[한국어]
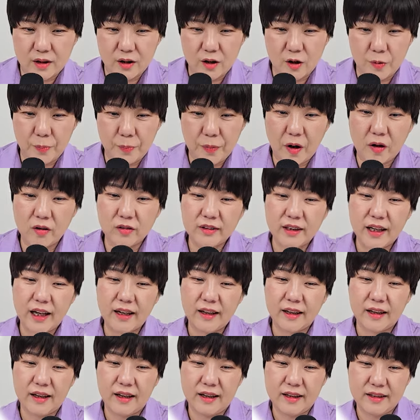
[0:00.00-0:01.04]
어,
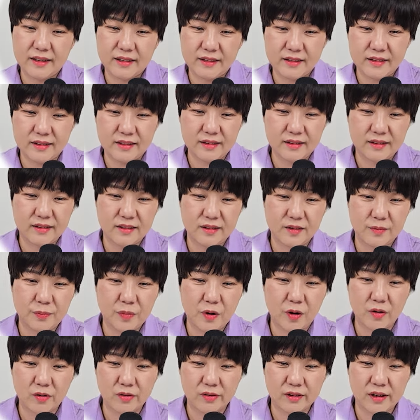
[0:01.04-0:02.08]
평택에 있는
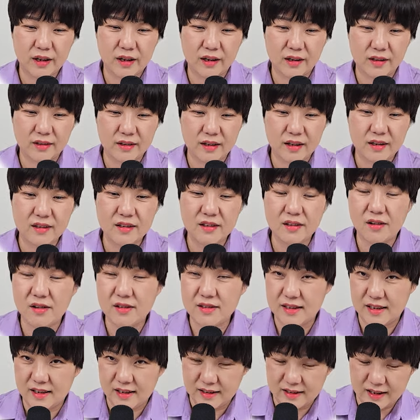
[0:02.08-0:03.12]
평택
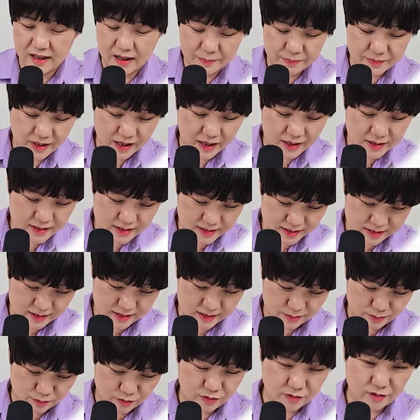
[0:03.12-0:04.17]
센트럴자의 3단지
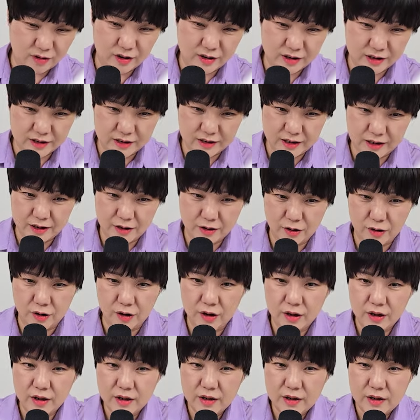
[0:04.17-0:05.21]
물건인데요.
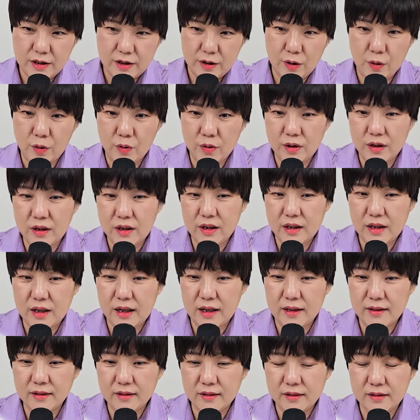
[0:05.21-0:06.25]

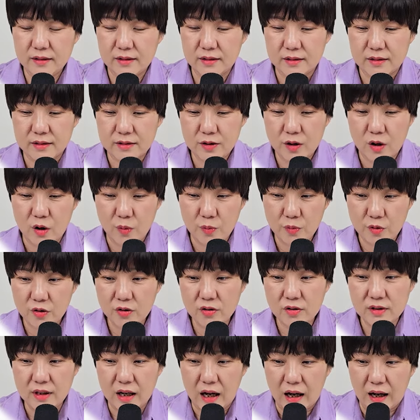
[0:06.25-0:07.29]
여기에는
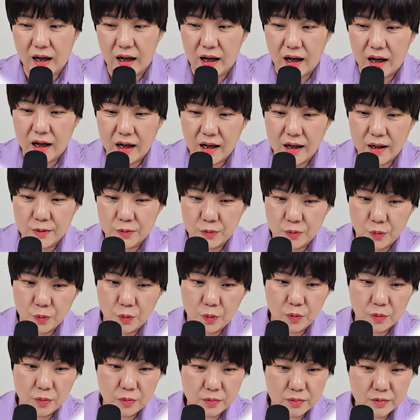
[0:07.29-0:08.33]
점유자가
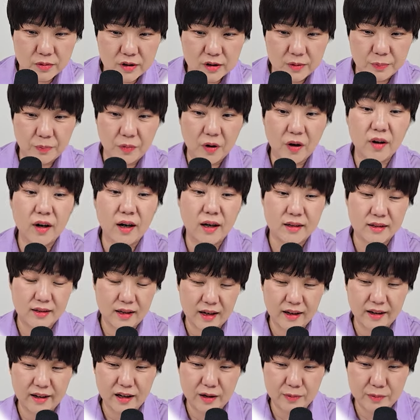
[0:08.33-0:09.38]
조금 특별한
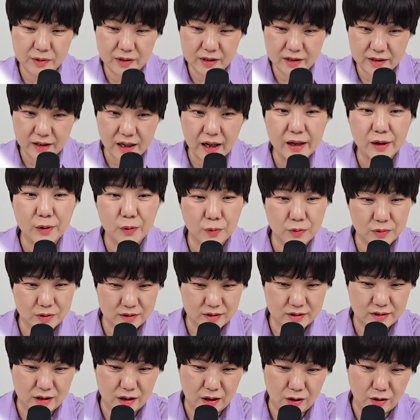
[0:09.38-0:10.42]
사람이 살고
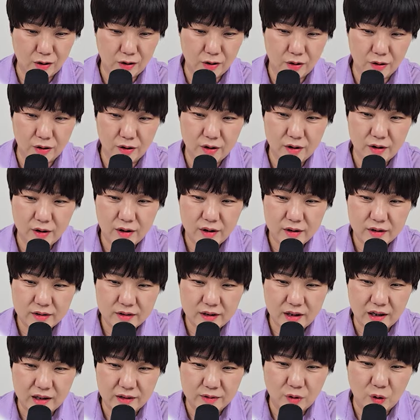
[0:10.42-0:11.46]
있어요.
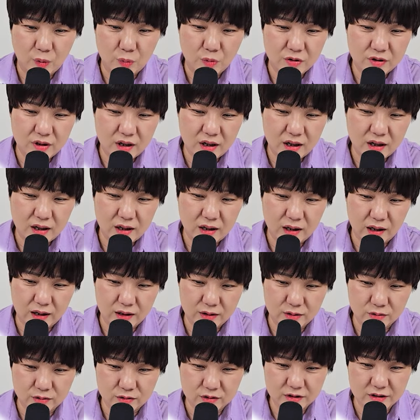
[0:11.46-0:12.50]
아, 점유자가
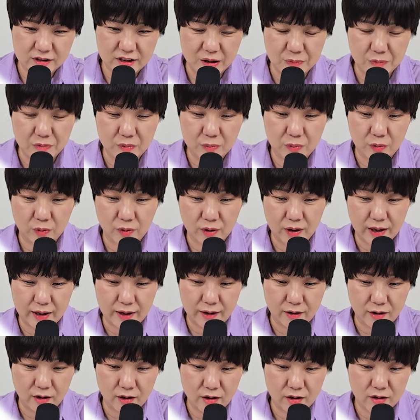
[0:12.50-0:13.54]
누군지 한번
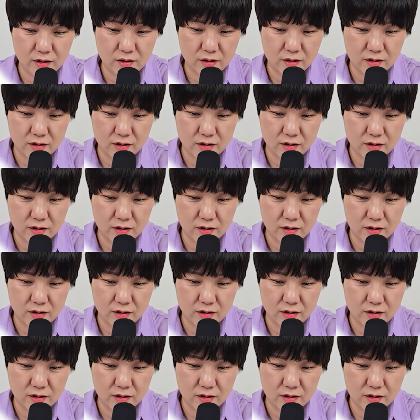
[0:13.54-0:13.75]
볼까요?